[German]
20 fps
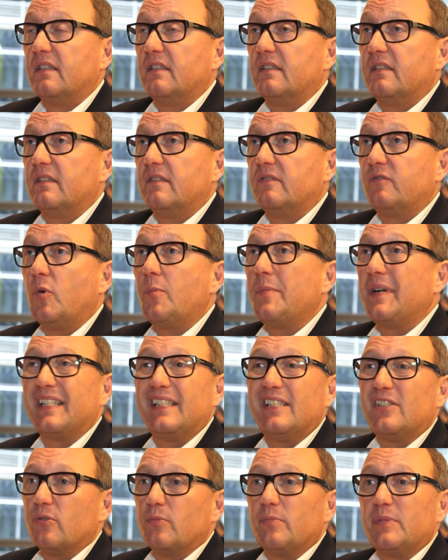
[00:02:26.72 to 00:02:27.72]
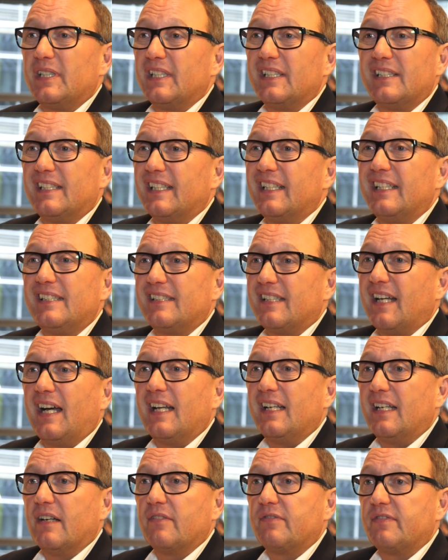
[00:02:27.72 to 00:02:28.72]
äh, wo man nicht unbedingt
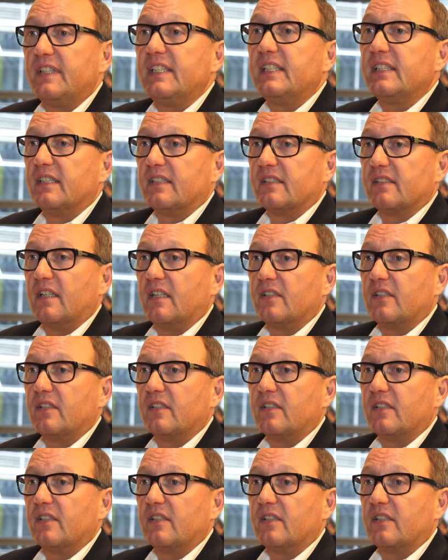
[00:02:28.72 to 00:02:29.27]
digital affin ist,